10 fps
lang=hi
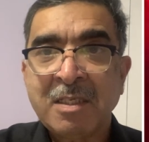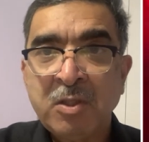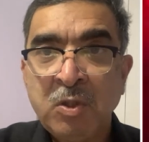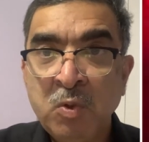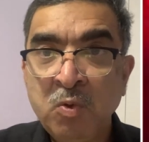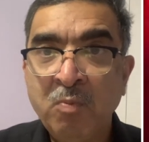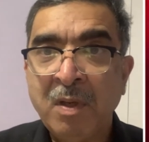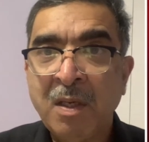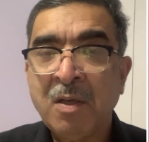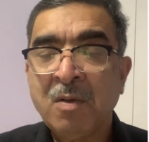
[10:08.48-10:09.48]
एस यू
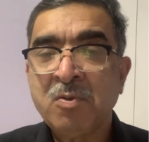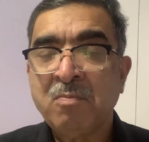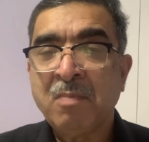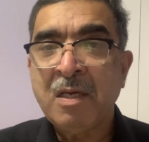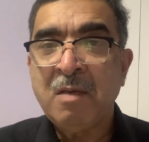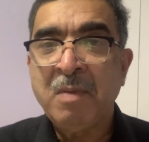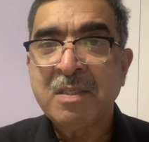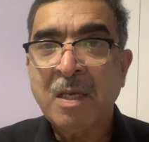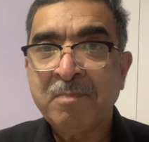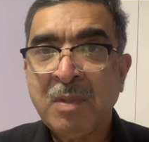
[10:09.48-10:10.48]
में जो माली
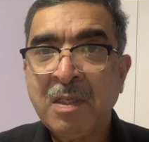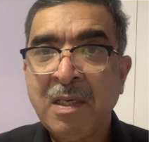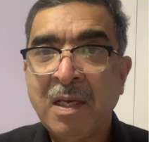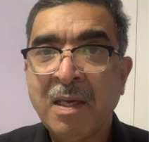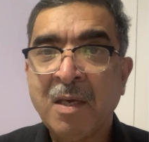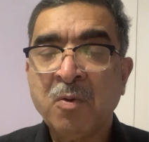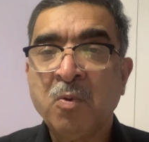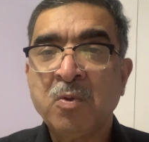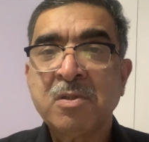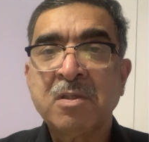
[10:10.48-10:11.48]
बेजाबतगियाँ हैं और
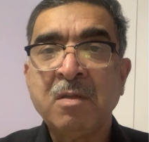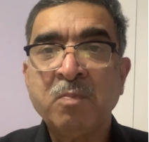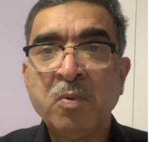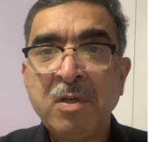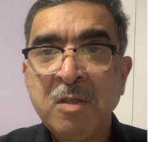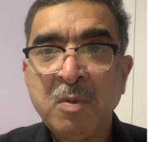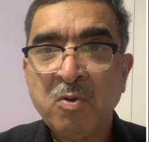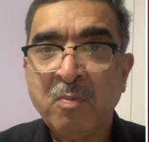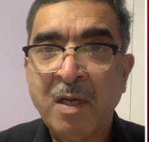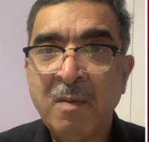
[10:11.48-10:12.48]
ख़ुद सिंध पुलिस में जो
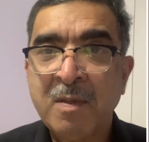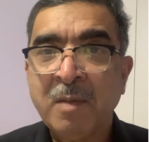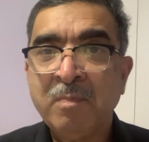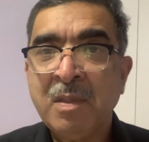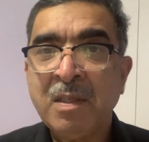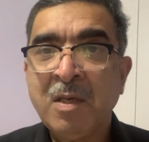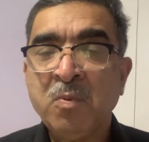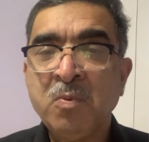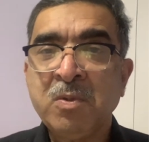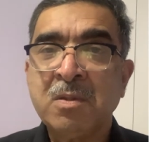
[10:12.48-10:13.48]
माली बेजाबतगी है
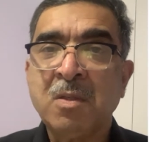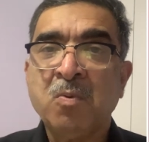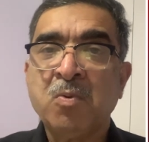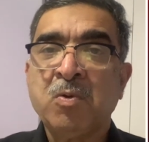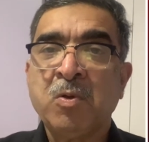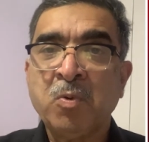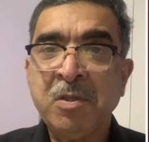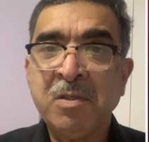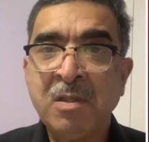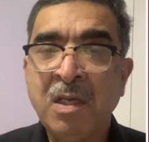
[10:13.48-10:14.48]
उसका उन्होंने
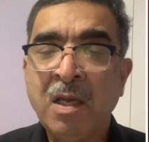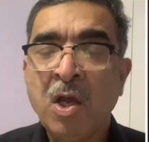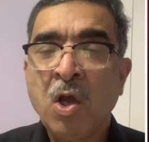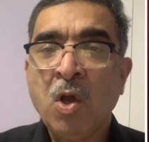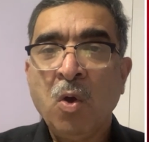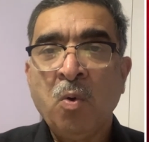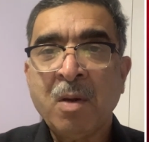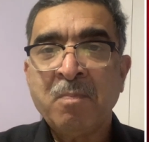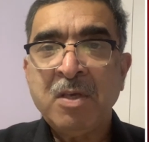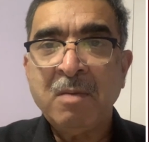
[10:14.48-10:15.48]
नोटिस लिया और अब ये